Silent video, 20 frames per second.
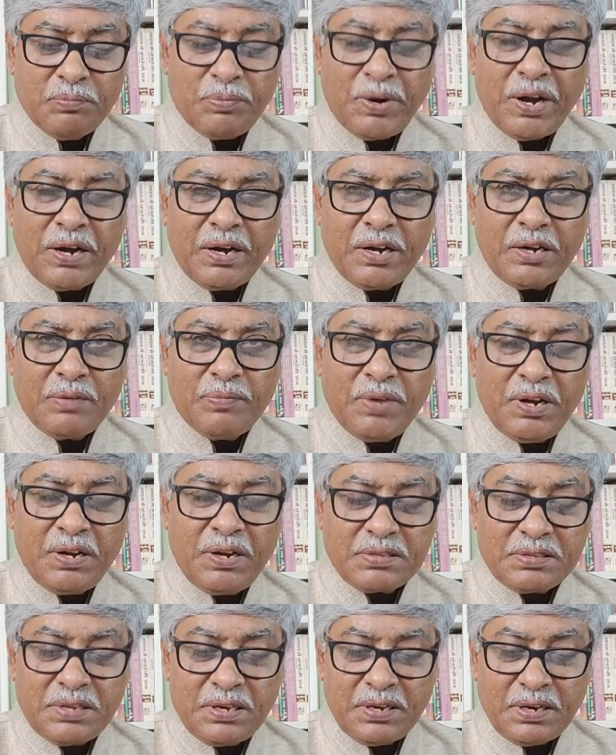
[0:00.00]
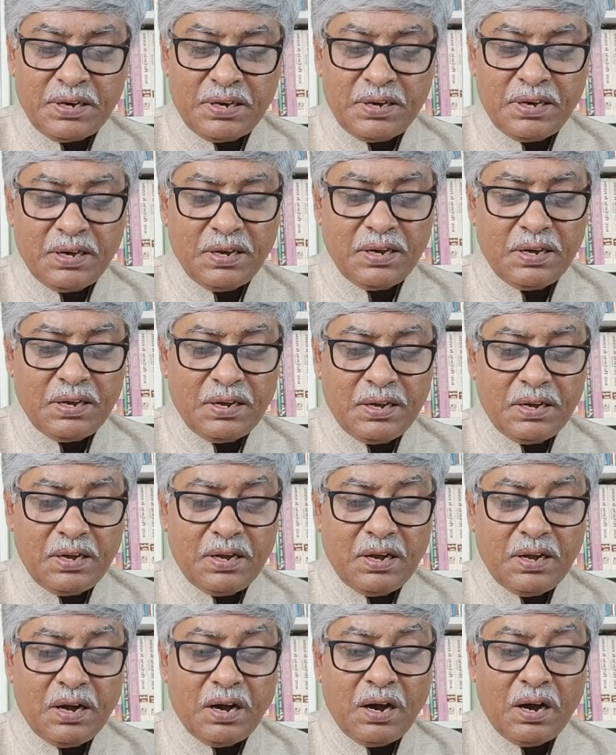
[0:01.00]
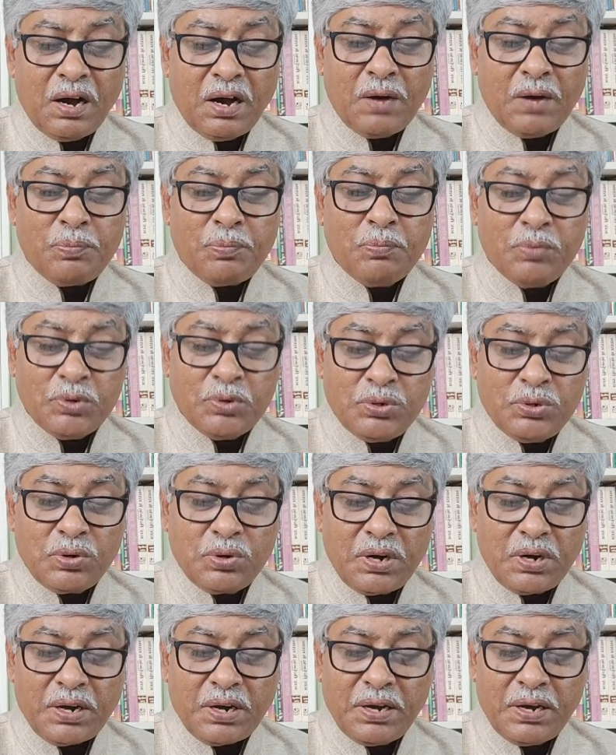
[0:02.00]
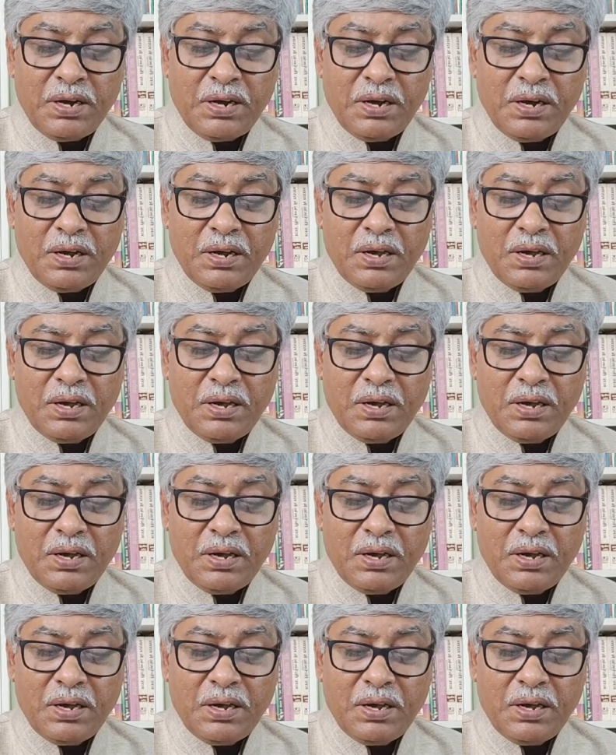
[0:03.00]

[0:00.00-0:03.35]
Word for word: ब्रैकेट में लिखते हैं आप बुज़ुर्ग हैं